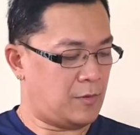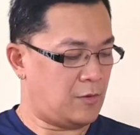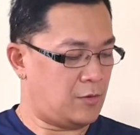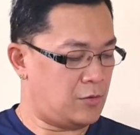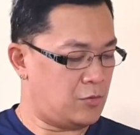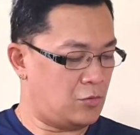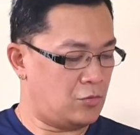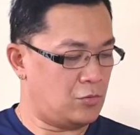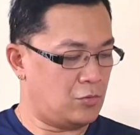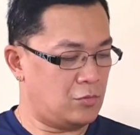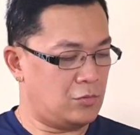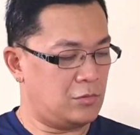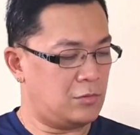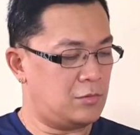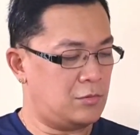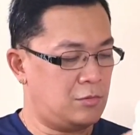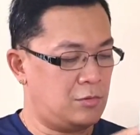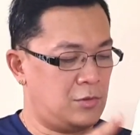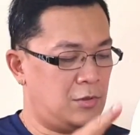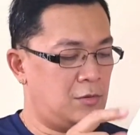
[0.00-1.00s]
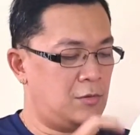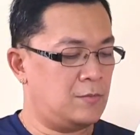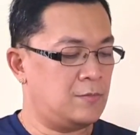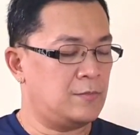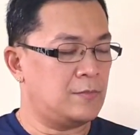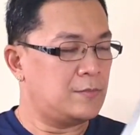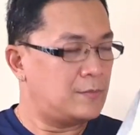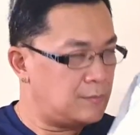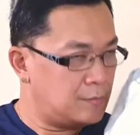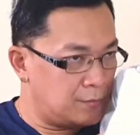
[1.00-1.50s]
Yun, no?
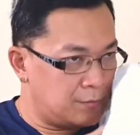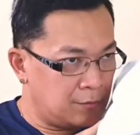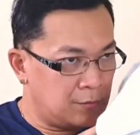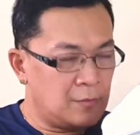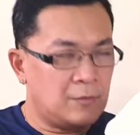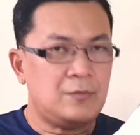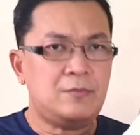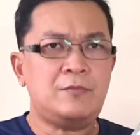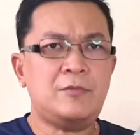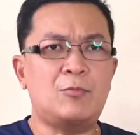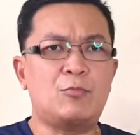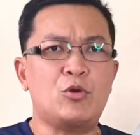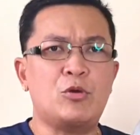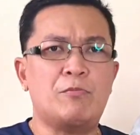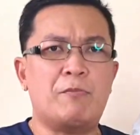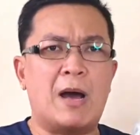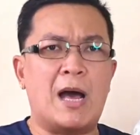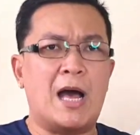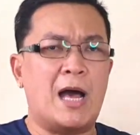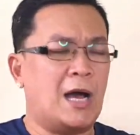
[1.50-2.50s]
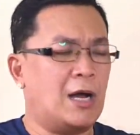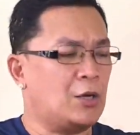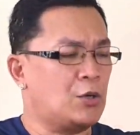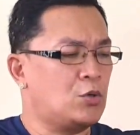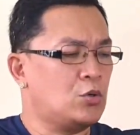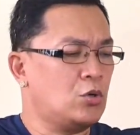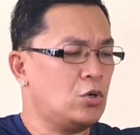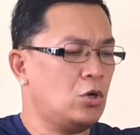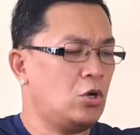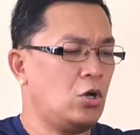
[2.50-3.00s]
Hmm, may
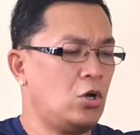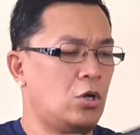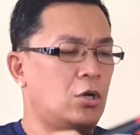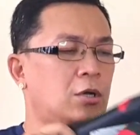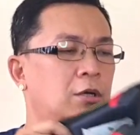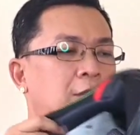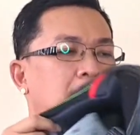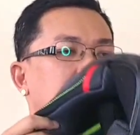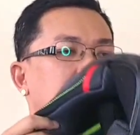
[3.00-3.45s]
bago.